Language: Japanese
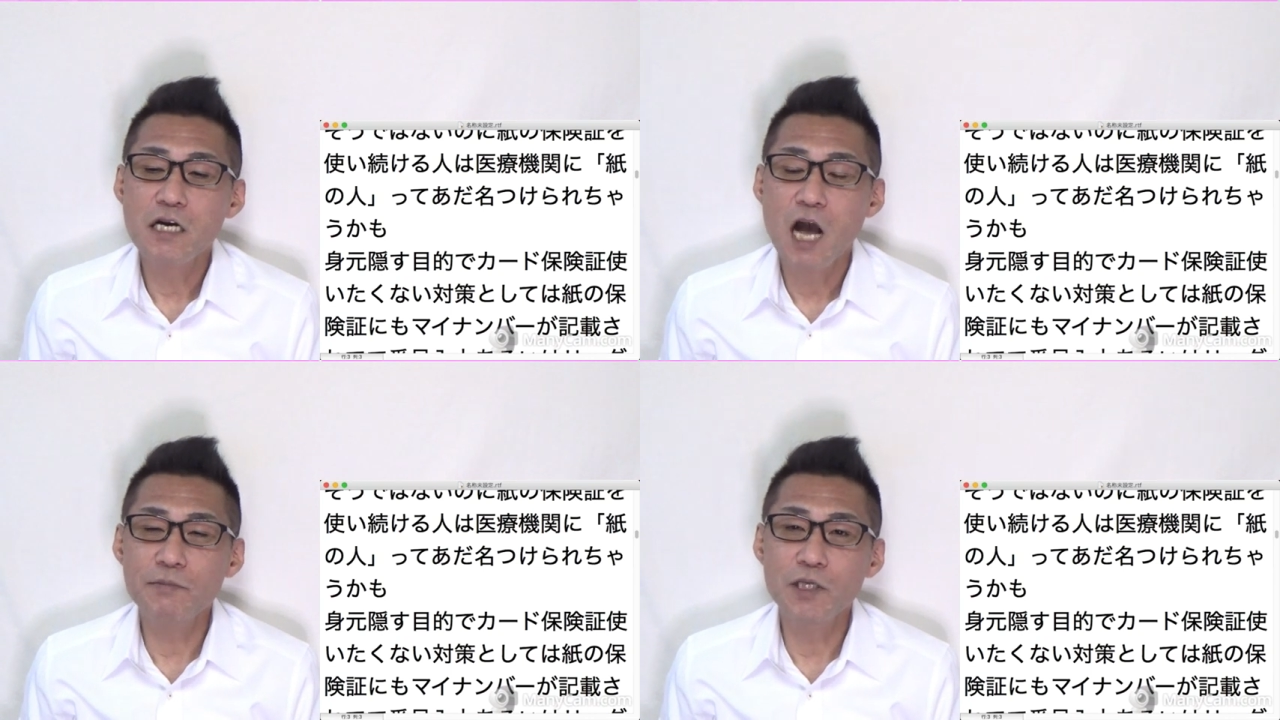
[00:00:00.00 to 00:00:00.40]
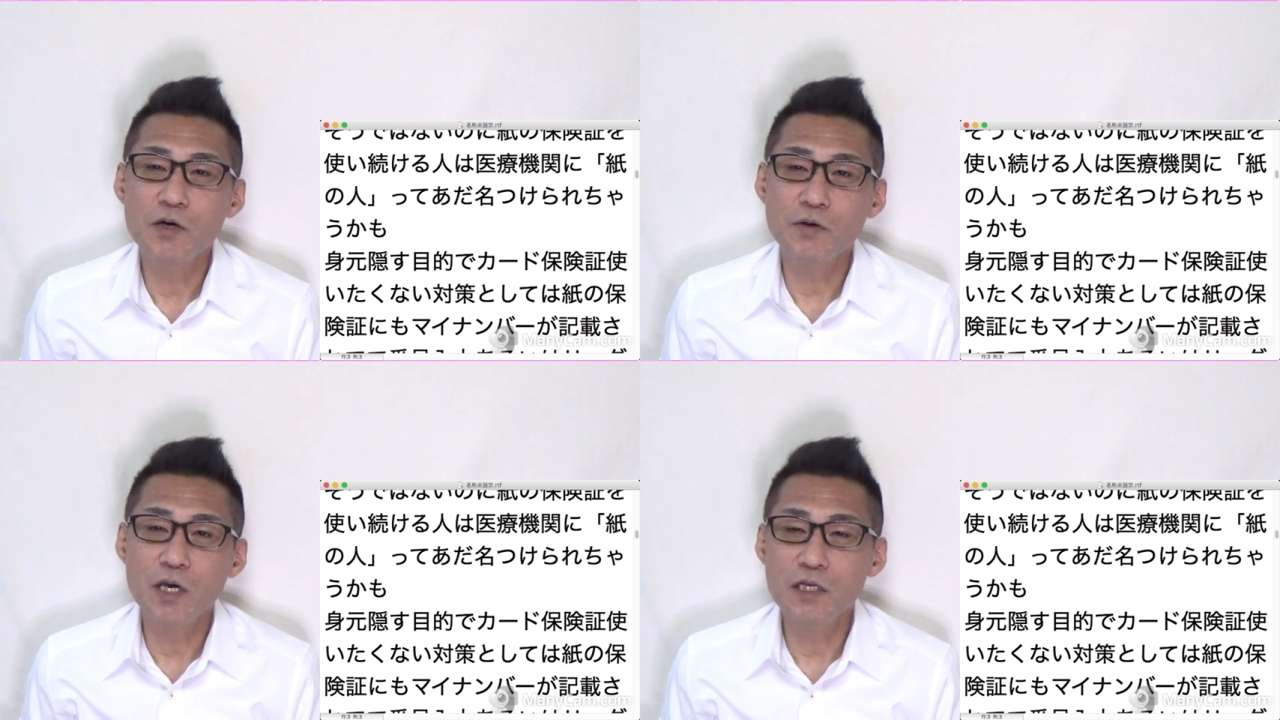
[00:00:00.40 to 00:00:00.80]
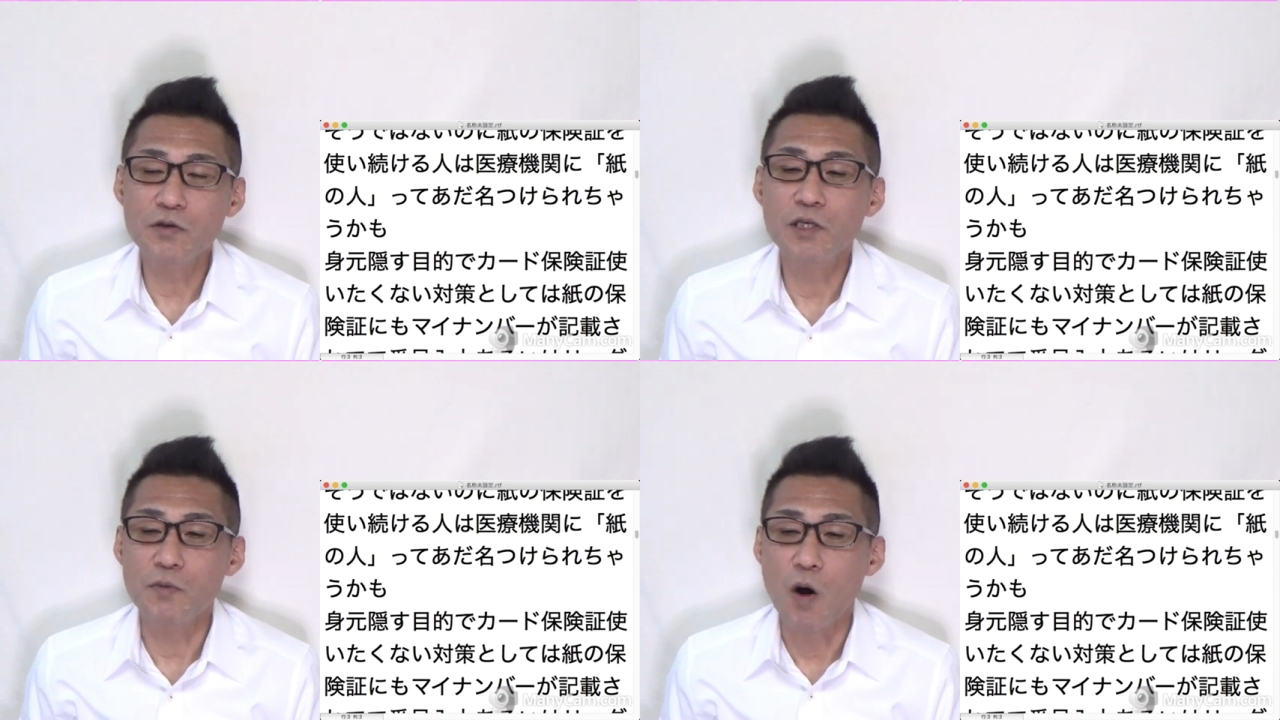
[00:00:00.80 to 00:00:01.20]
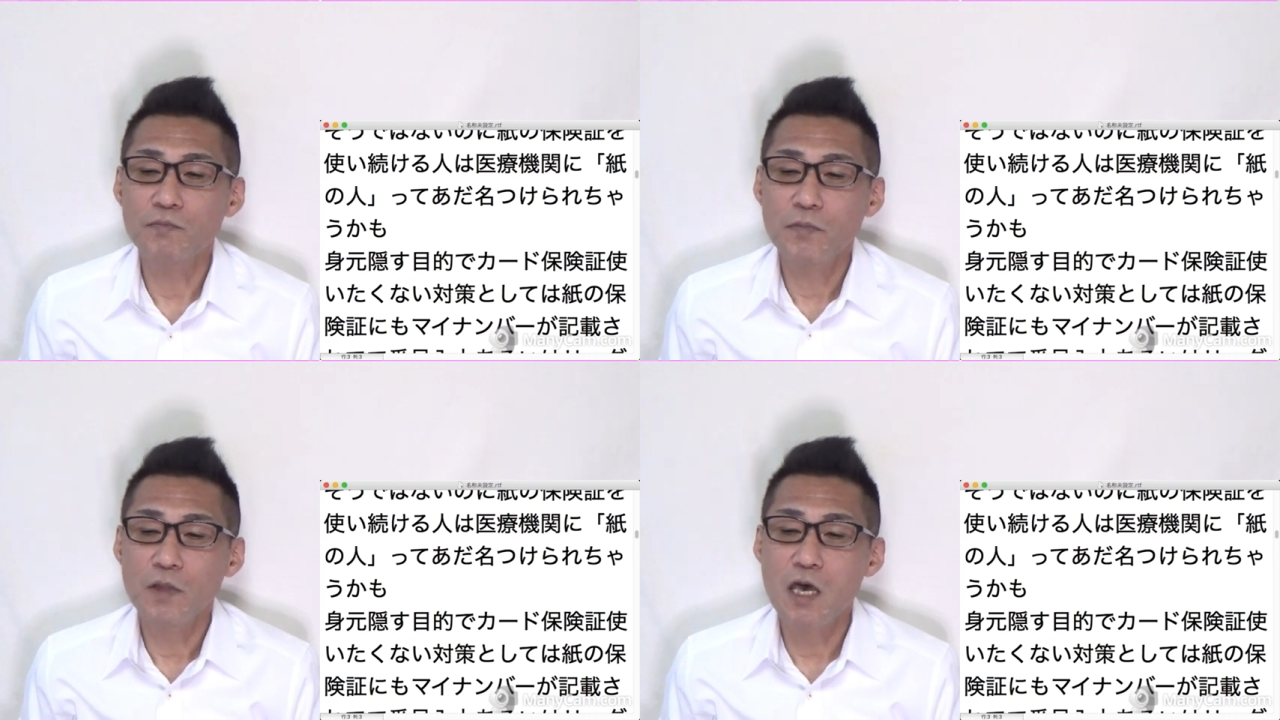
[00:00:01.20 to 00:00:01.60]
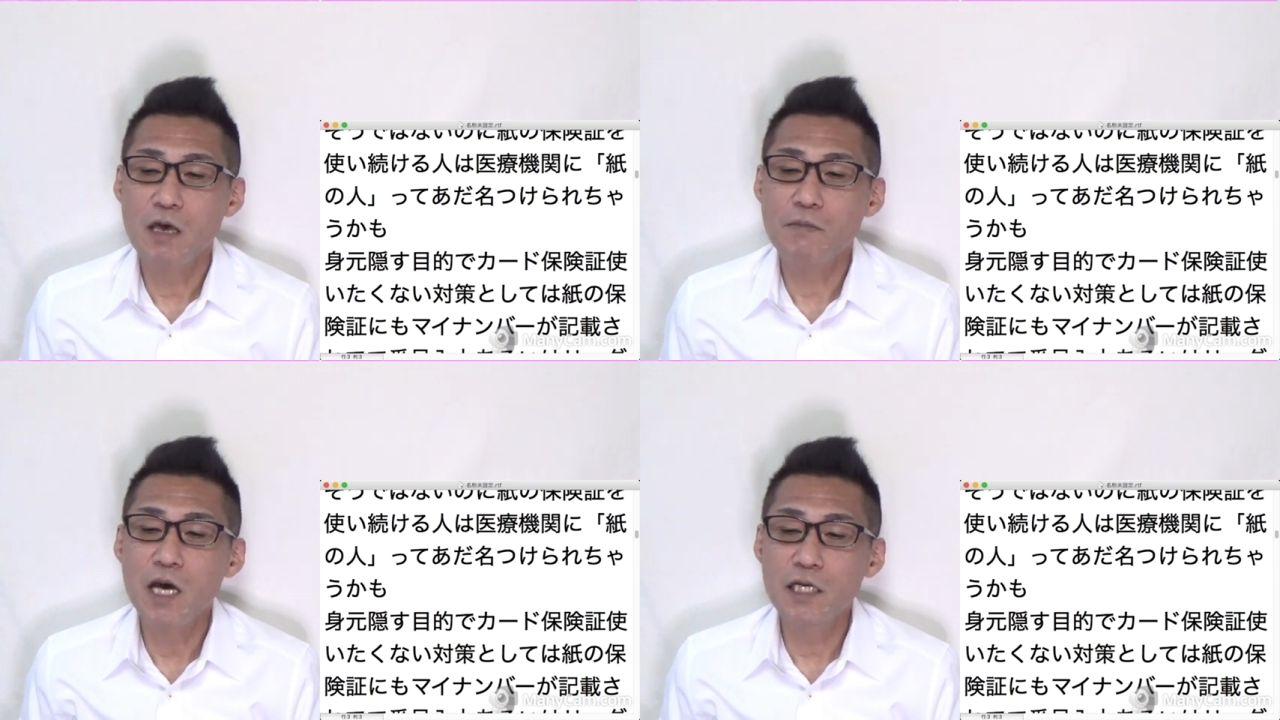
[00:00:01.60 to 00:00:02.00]
紙の保険証にも
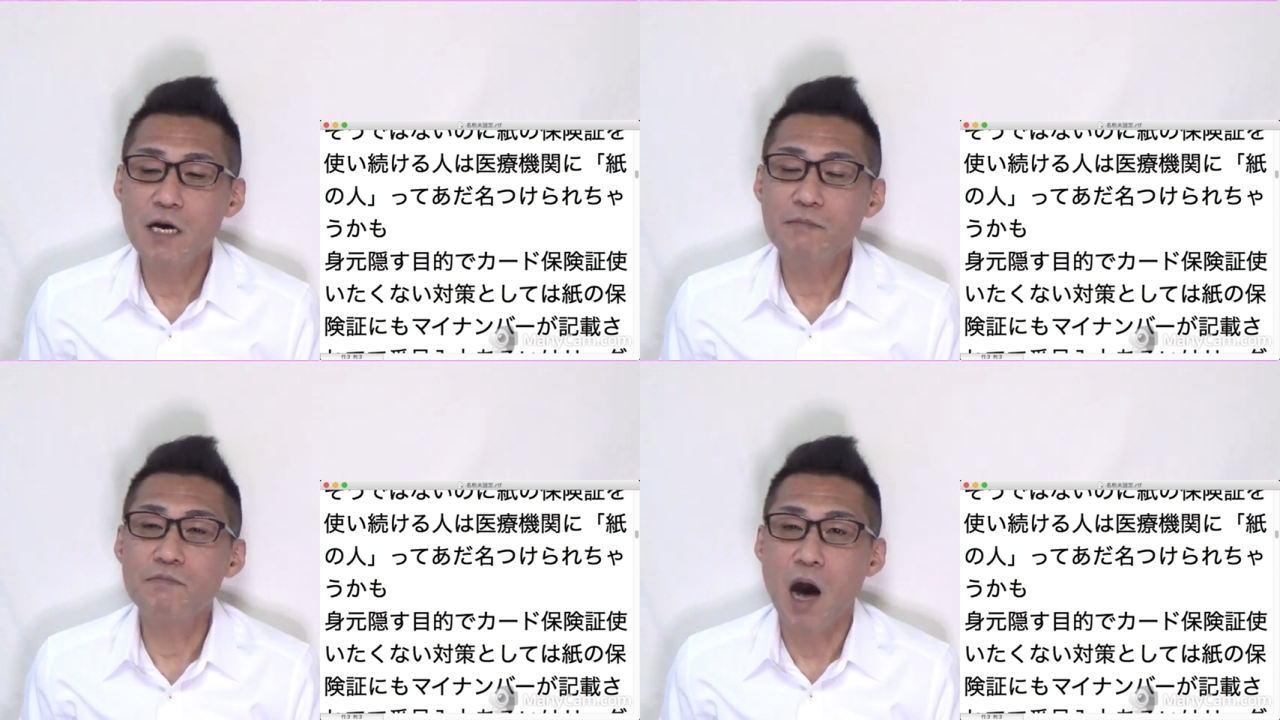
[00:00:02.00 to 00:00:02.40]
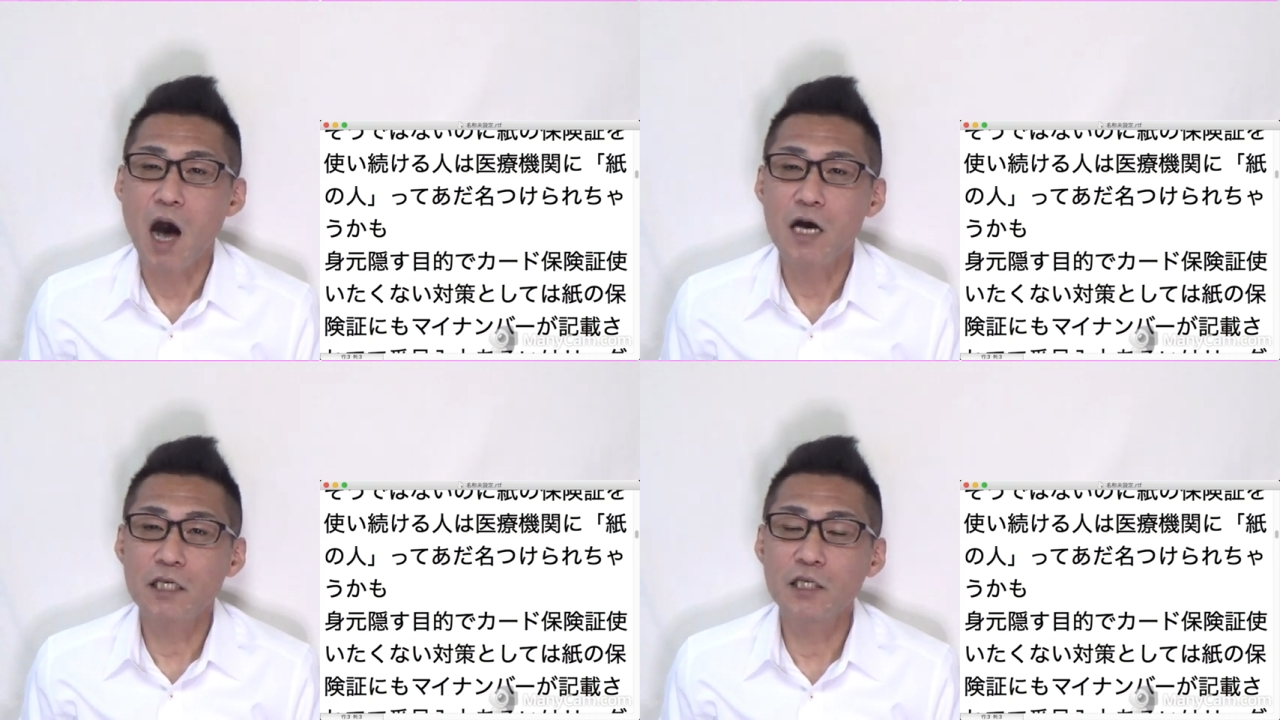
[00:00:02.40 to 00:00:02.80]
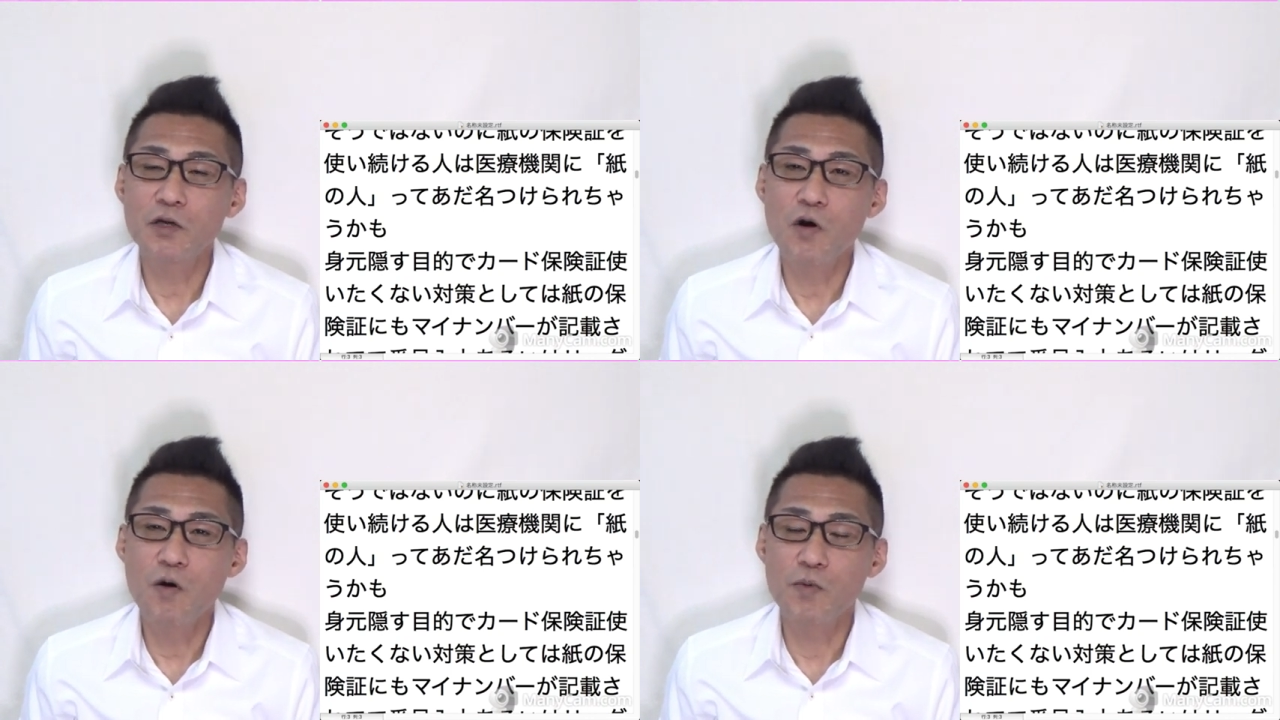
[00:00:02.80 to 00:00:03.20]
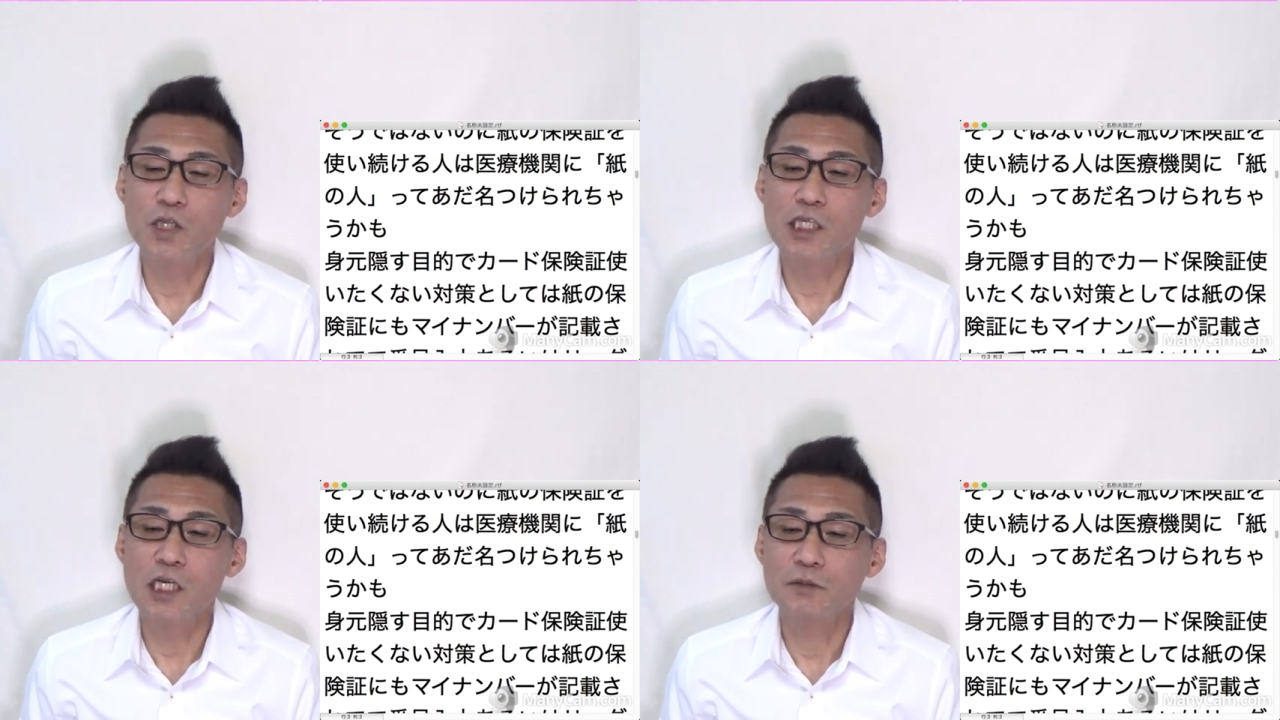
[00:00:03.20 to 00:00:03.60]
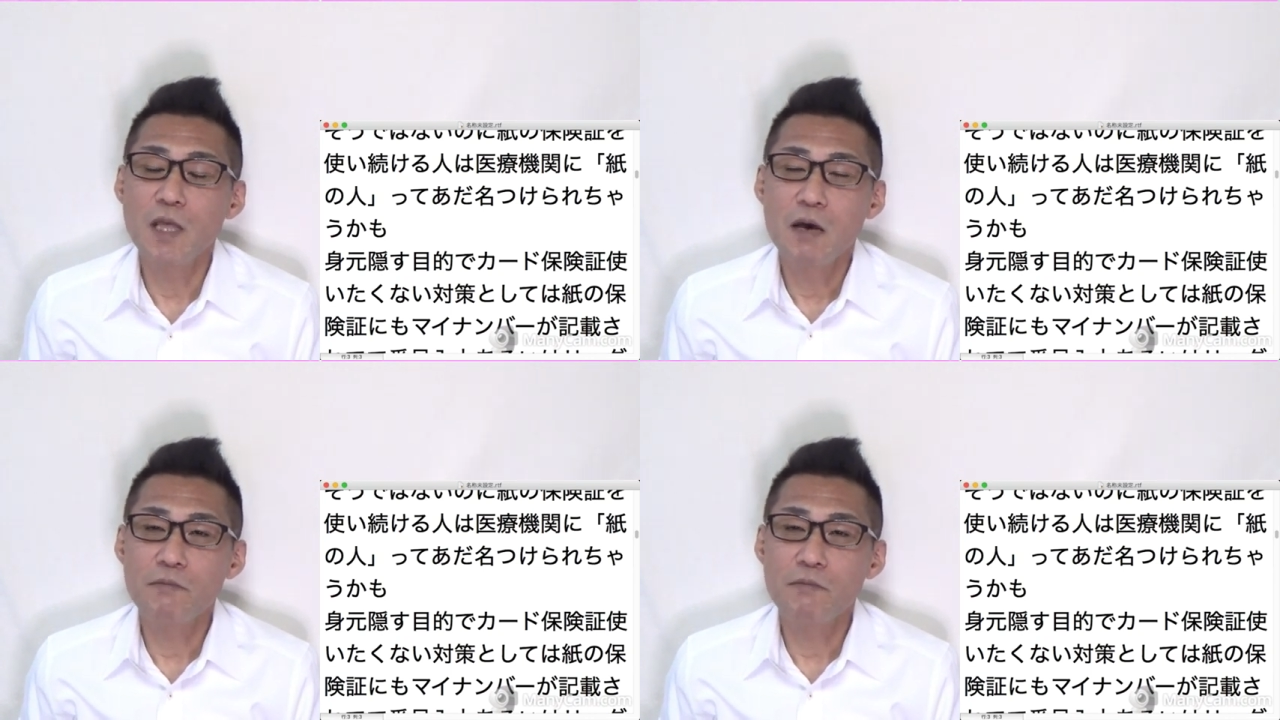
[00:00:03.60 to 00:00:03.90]
えー、マイナンバー、機能を持たせる。